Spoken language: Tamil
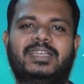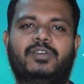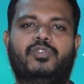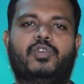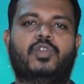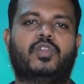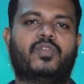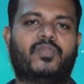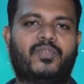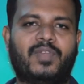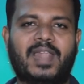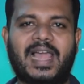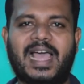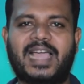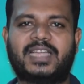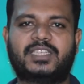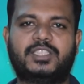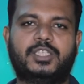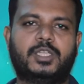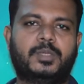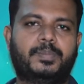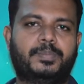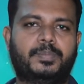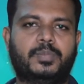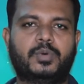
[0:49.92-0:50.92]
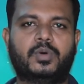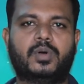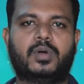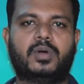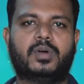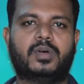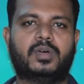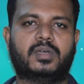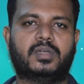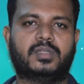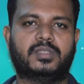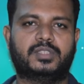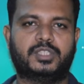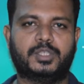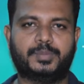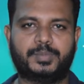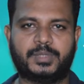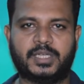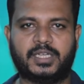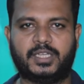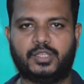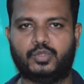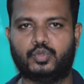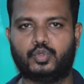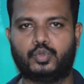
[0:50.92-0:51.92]
ஒரு ஃப்ளாக்ஷிப்
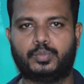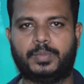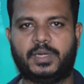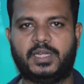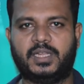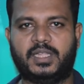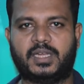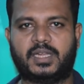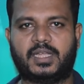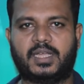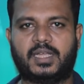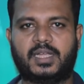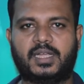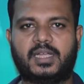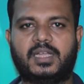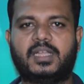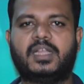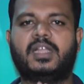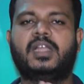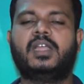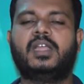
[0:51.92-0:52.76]
சிப்செட் யூஸ் பண்ணியிருக்காங்க